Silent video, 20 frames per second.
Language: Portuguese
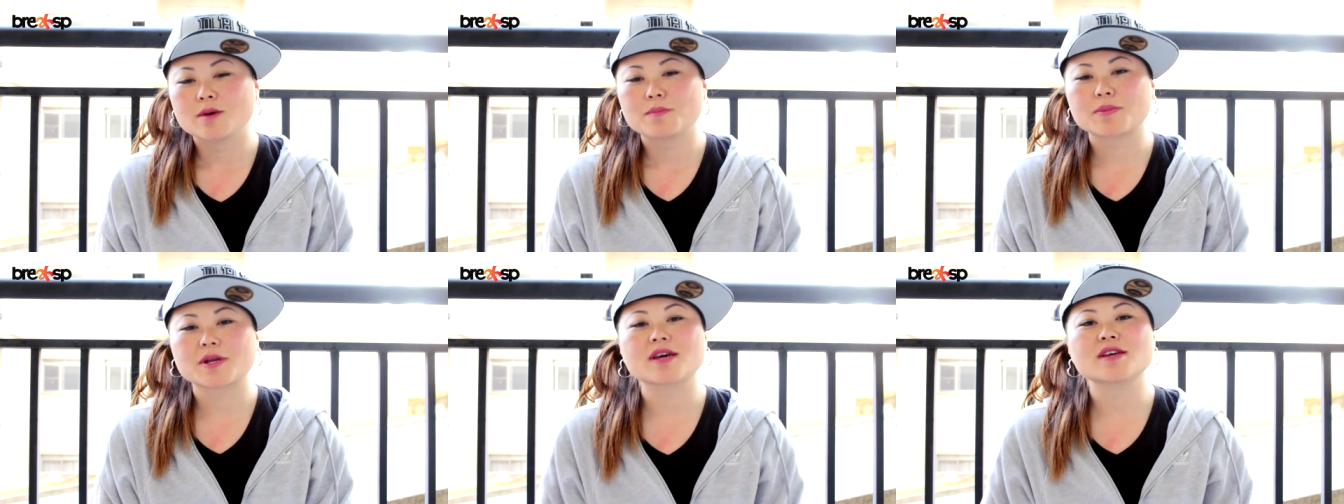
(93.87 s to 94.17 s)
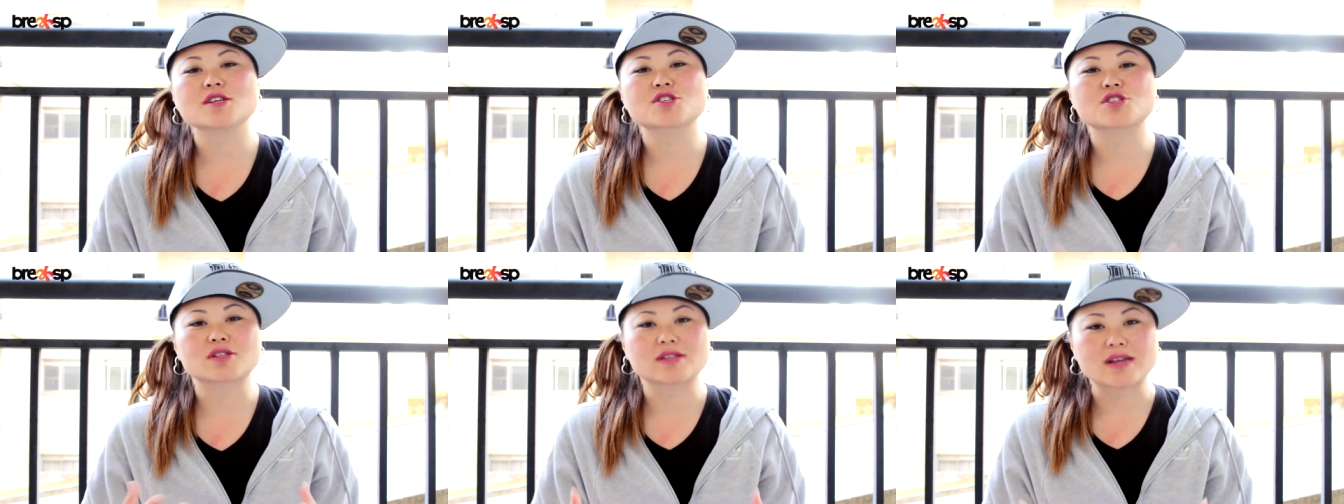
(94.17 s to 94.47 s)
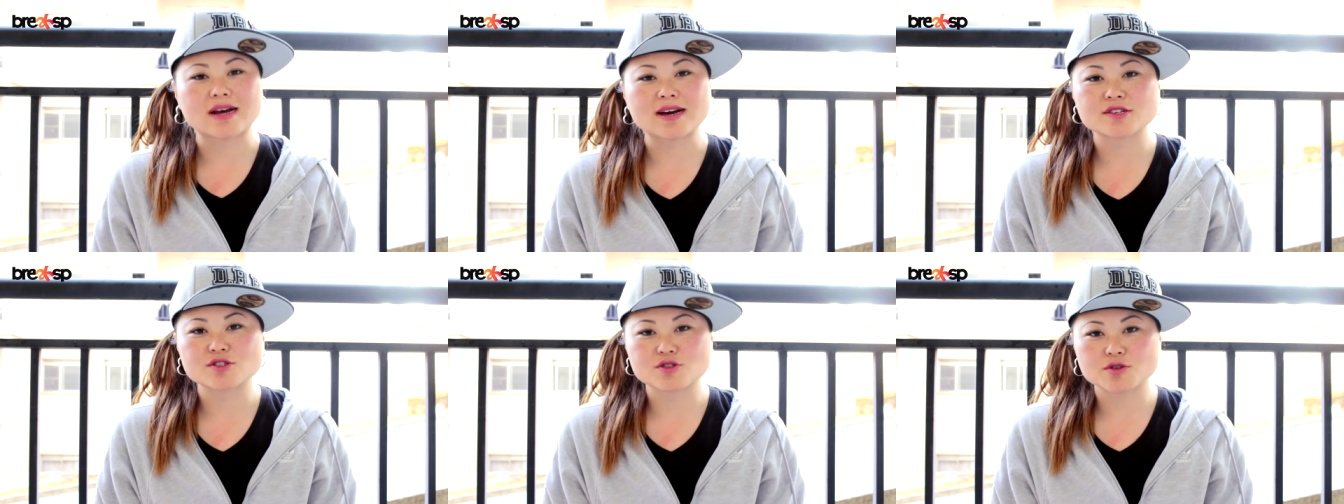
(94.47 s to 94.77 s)
Para
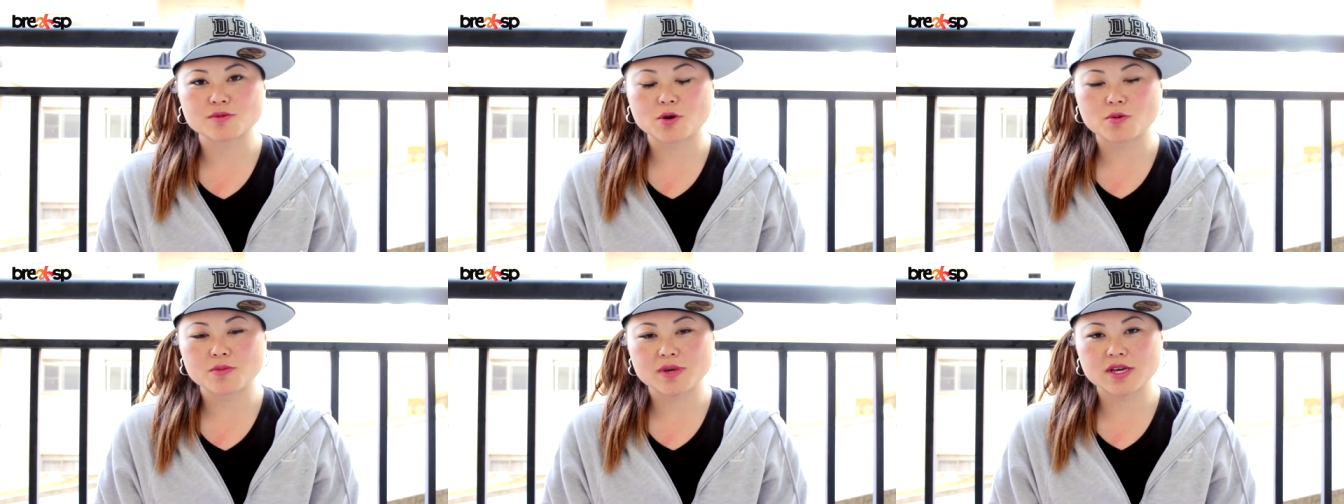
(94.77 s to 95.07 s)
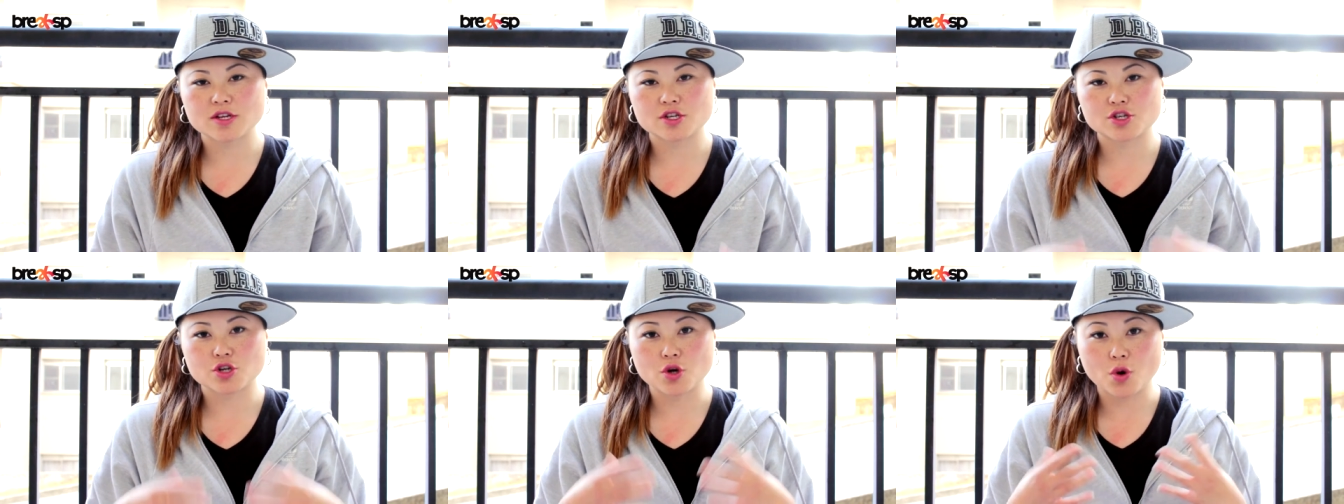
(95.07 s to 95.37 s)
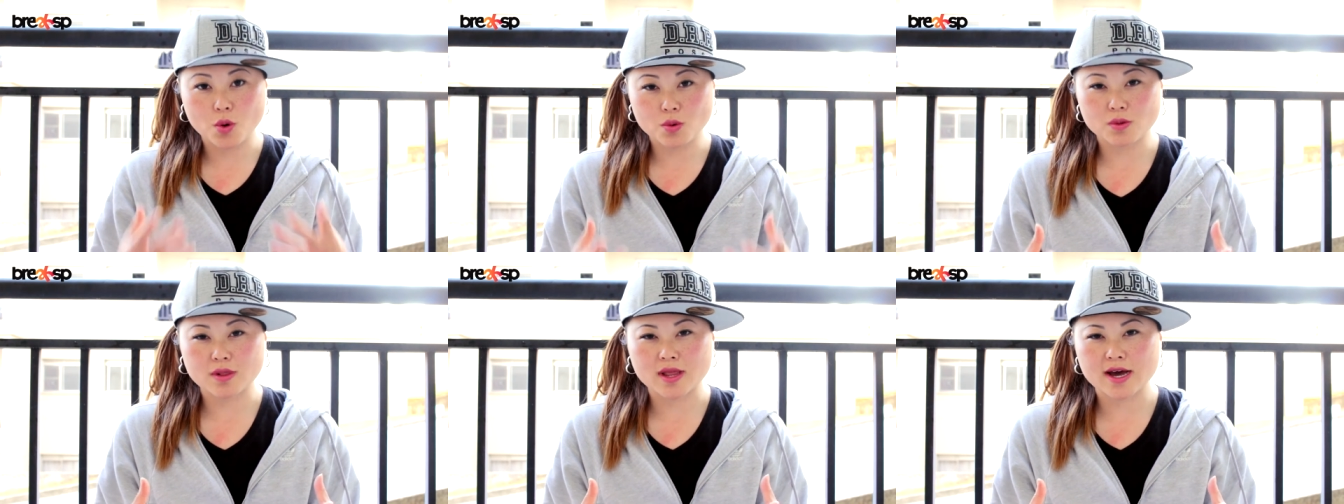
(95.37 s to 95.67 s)
editais, normalmente,
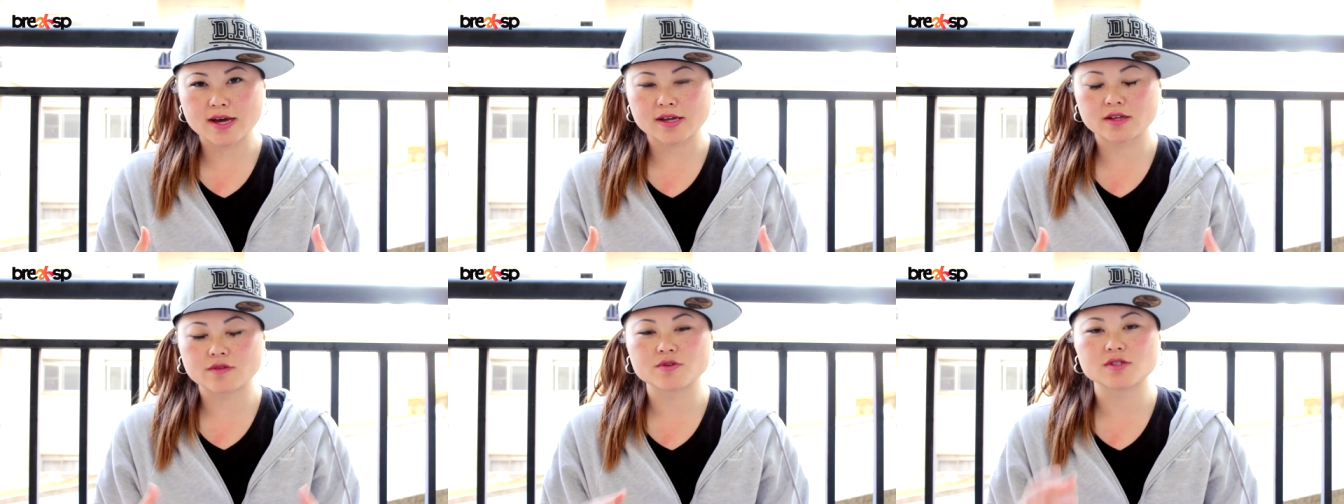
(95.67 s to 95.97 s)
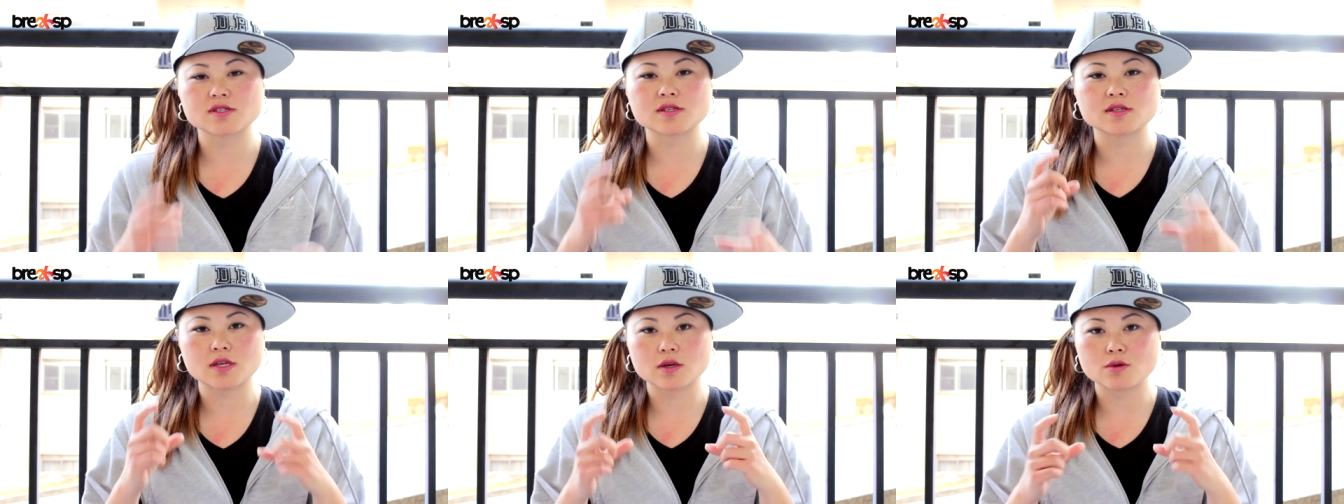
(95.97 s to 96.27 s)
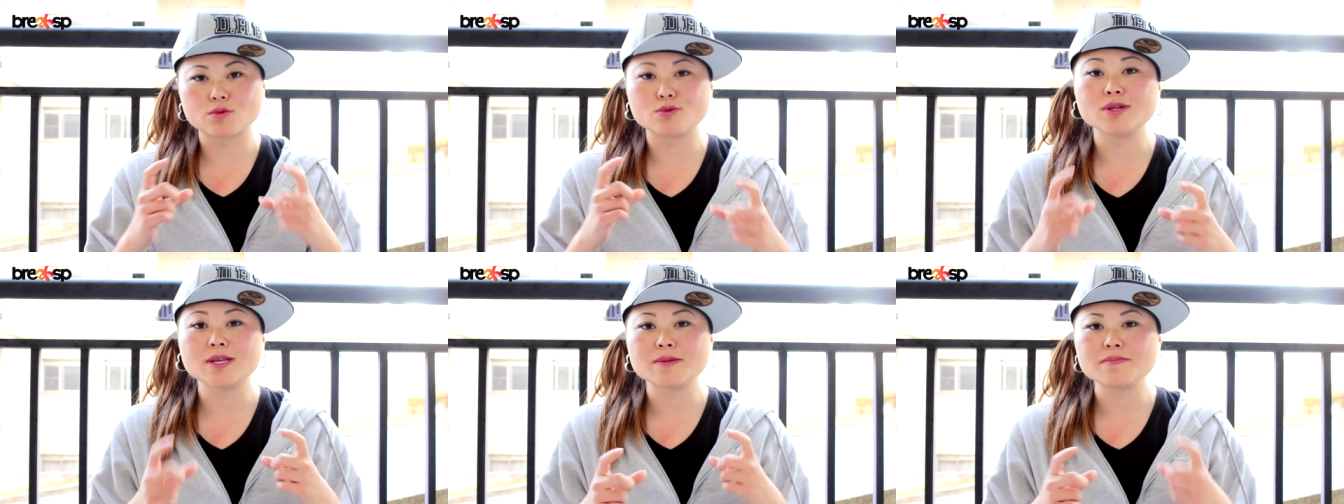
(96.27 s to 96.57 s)
online, você tem
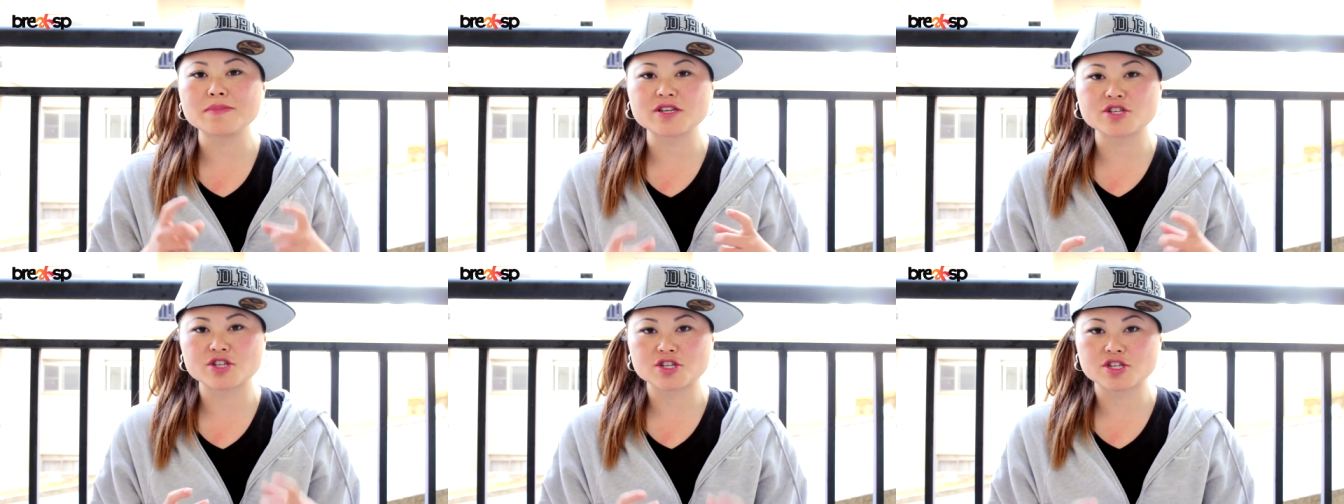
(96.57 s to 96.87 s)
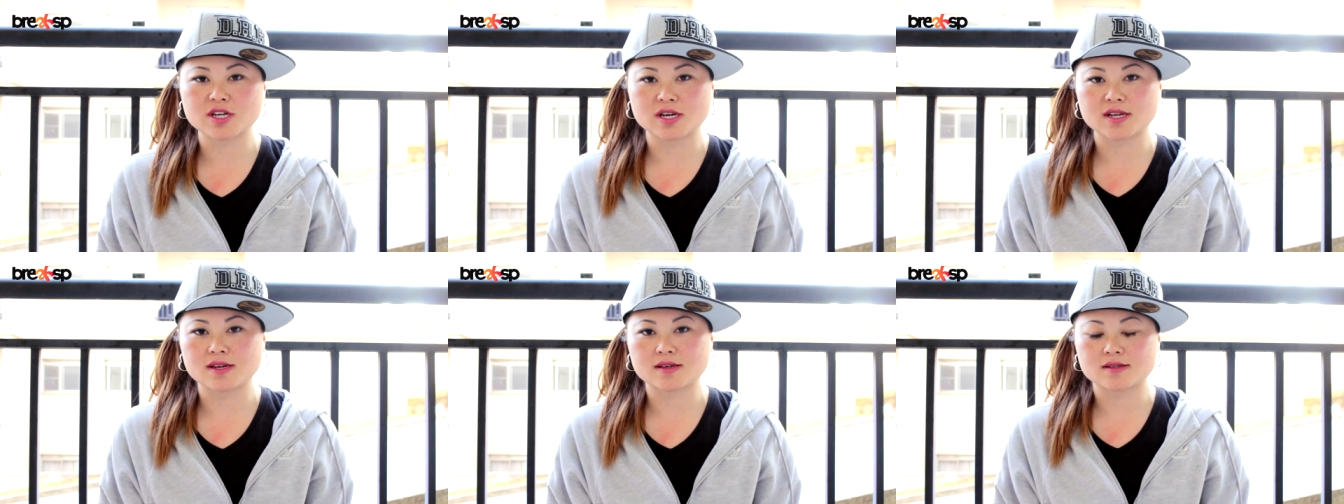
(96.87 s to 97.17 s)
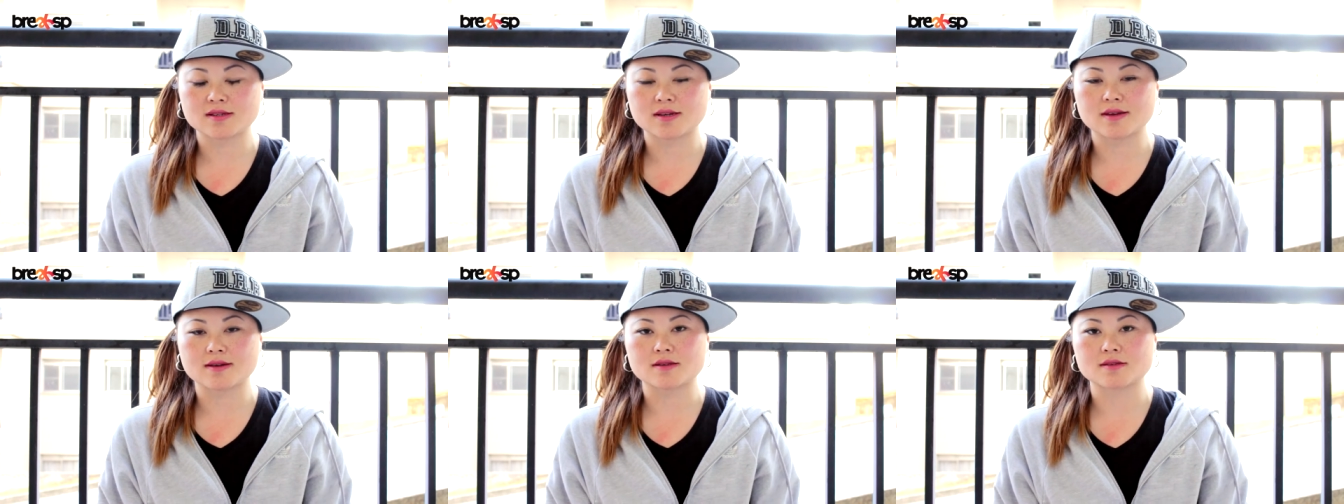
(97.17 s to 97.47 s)
um limite de
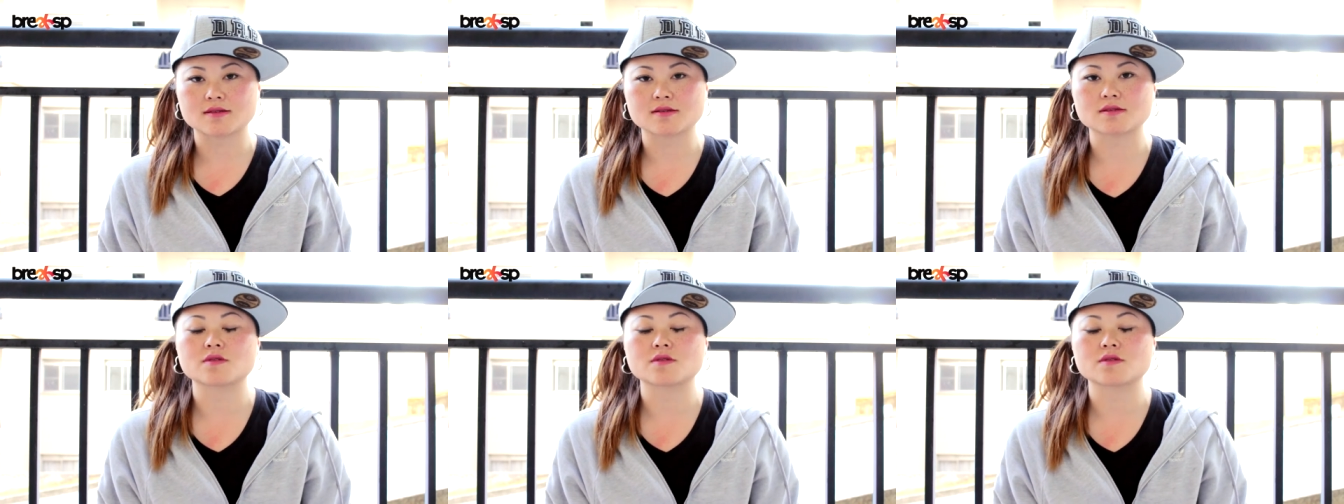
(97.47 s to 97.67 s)
caracteres,